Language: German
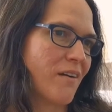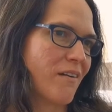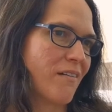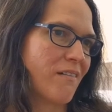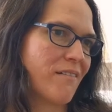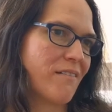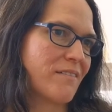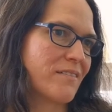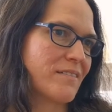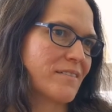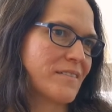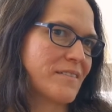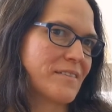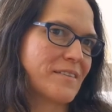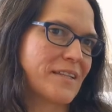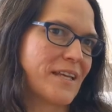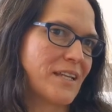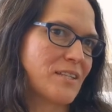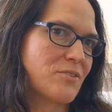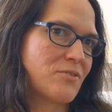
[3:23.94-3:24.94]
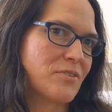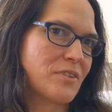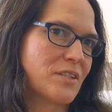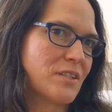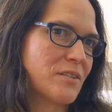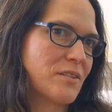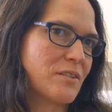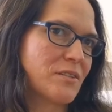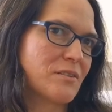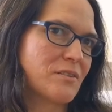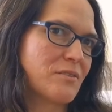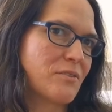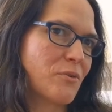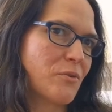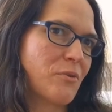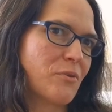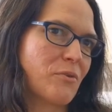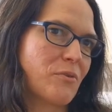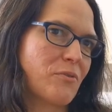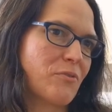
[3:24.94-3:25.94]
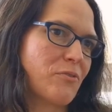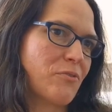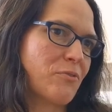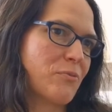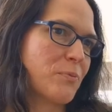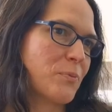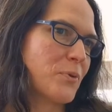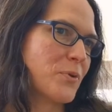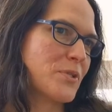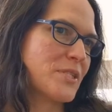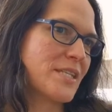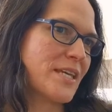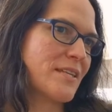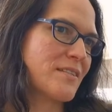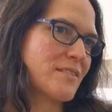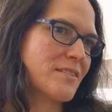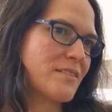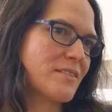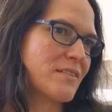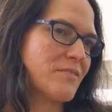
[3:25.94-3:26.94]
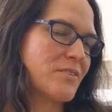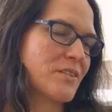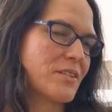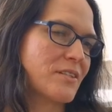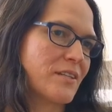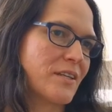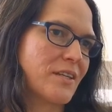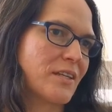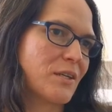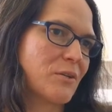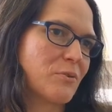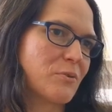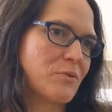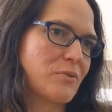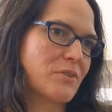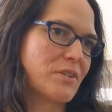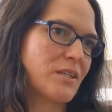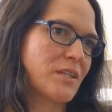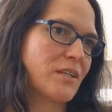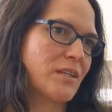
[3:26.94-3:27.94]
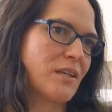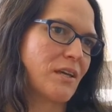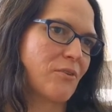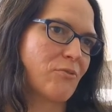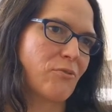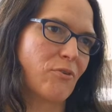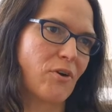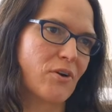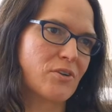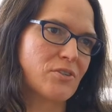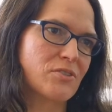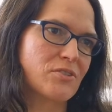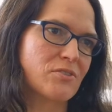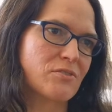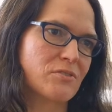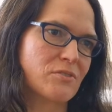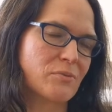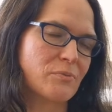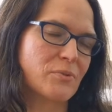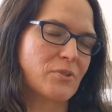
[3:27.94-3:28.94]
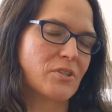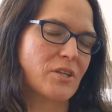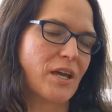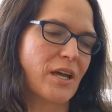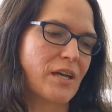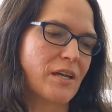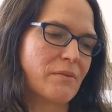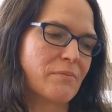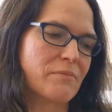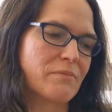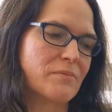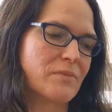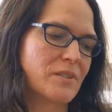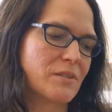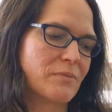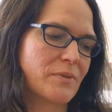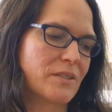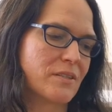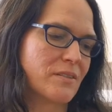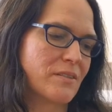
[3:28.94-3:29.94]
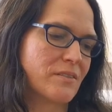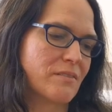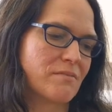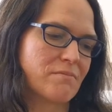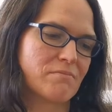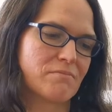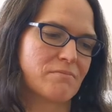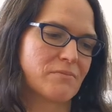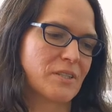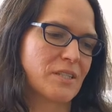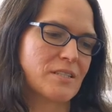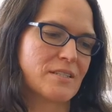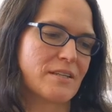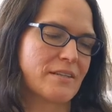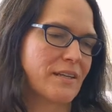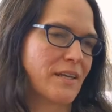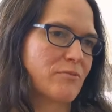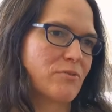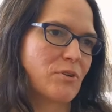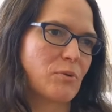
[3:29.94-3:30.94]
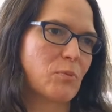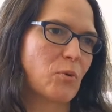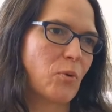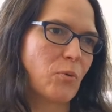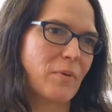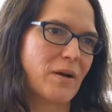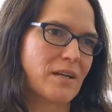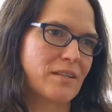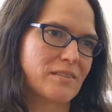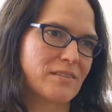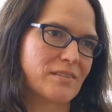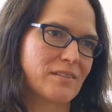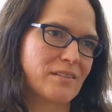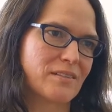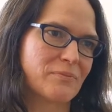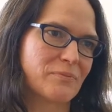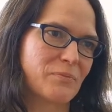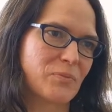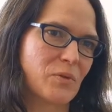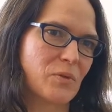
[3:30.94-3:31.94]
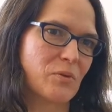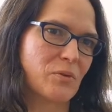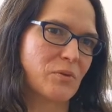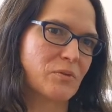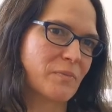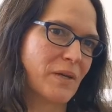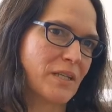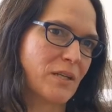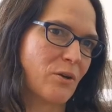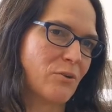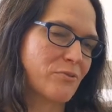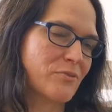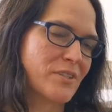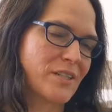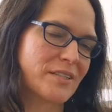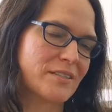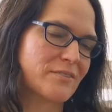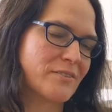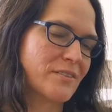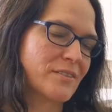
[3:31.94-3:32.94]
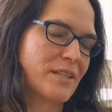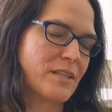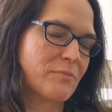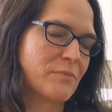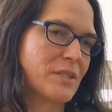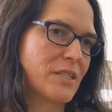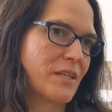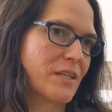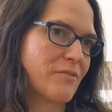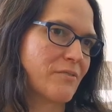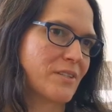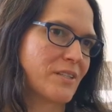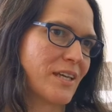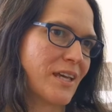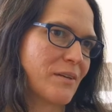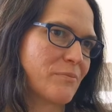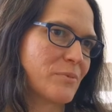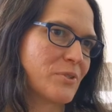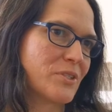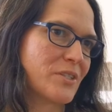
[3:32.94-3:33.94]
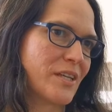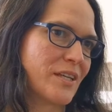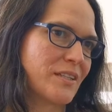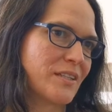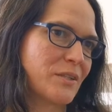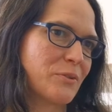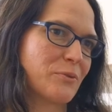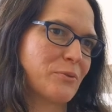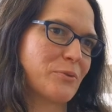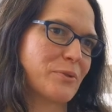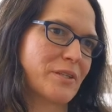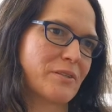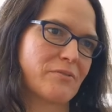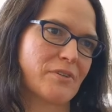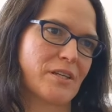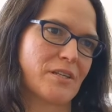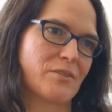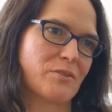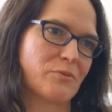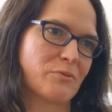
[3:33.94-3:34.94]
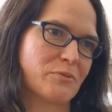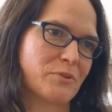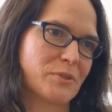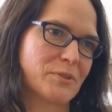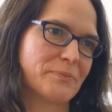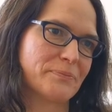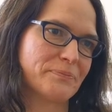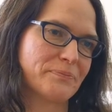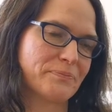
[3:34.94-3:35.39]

Und es sind ganz viele Prozesse, die wir in der Geologie erforschen und beschreiben, die man in Island einfach beobachten kann. Und mein Aufenthalt dort hat mich einfach daran bestärkt, Geologin werden zu wollen.